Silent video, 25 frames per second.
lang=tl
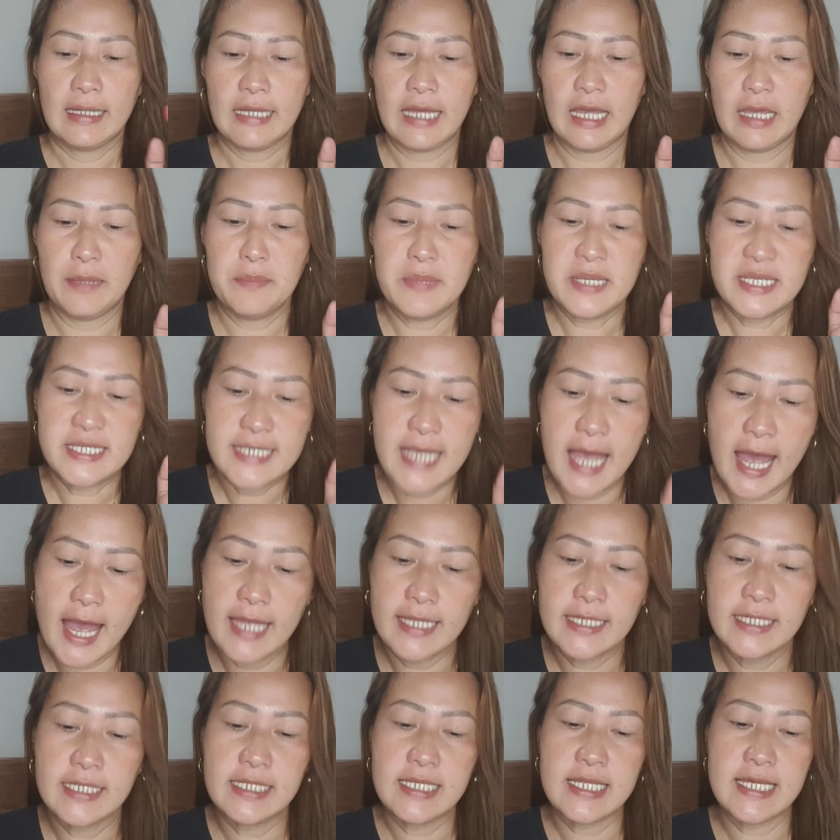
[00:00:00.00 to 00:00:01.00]
kay Miss
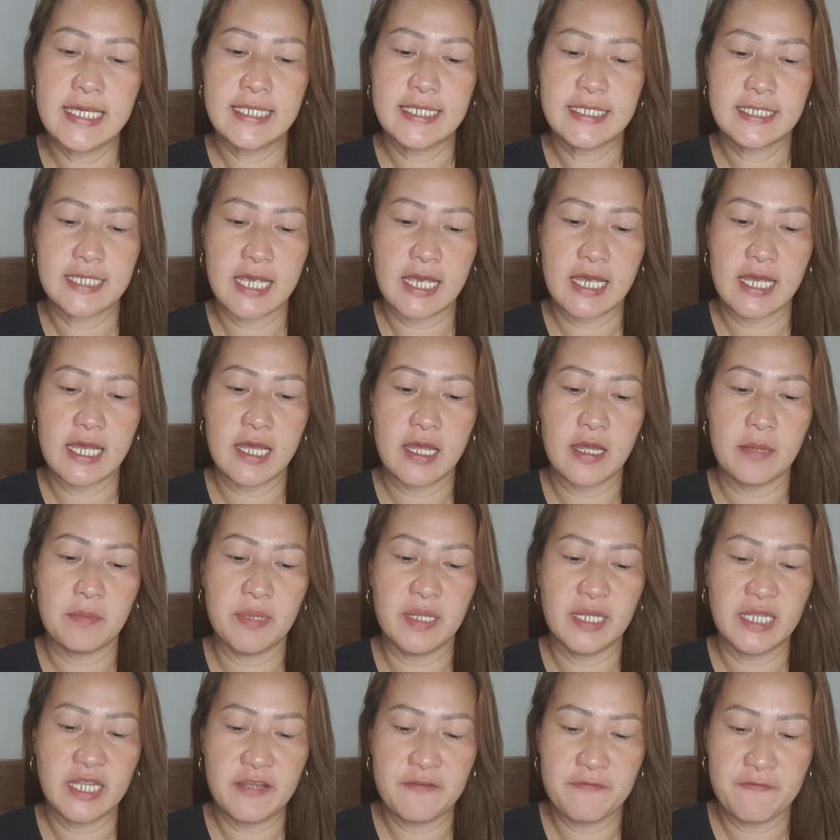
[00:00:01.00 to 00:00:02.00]
Annalisa
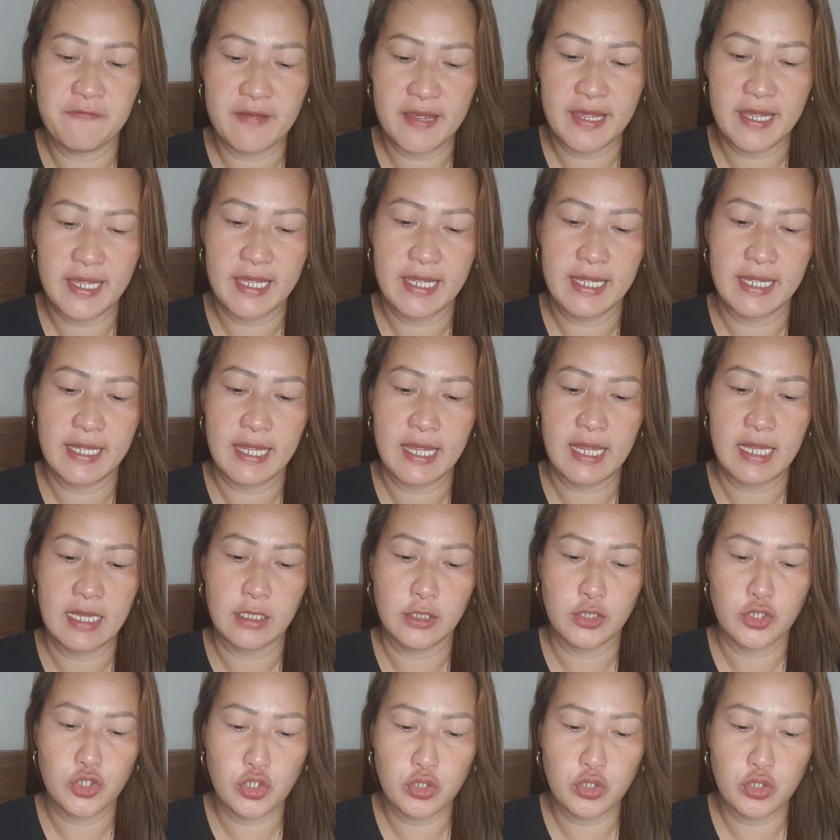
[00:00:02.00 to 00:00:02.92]
Bindivel,